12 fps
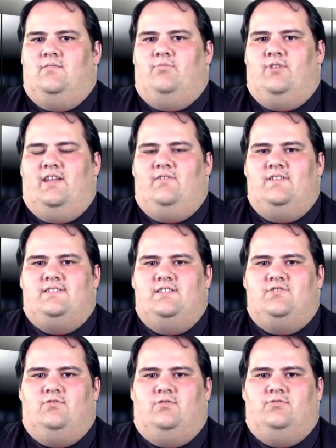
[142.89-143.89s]
porque não
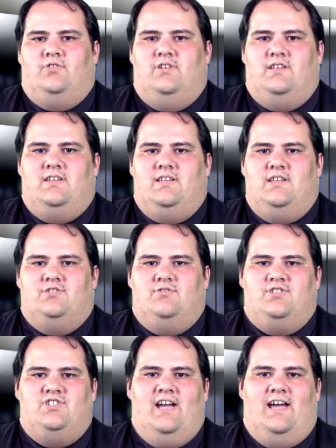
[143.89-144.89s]
existe um controle rígido
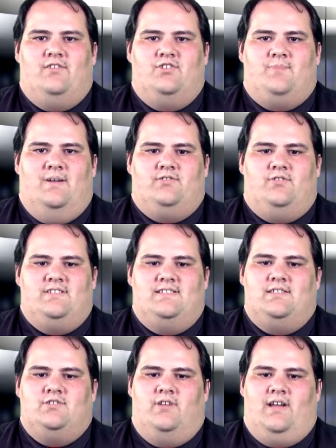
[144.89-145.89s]
e diário dos patrões
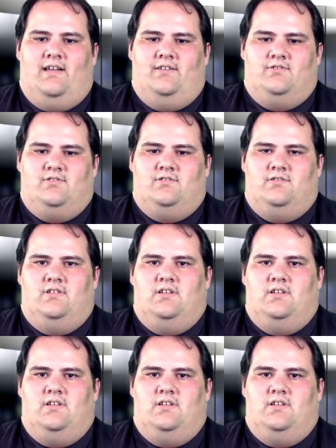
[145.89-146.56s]
desses horários.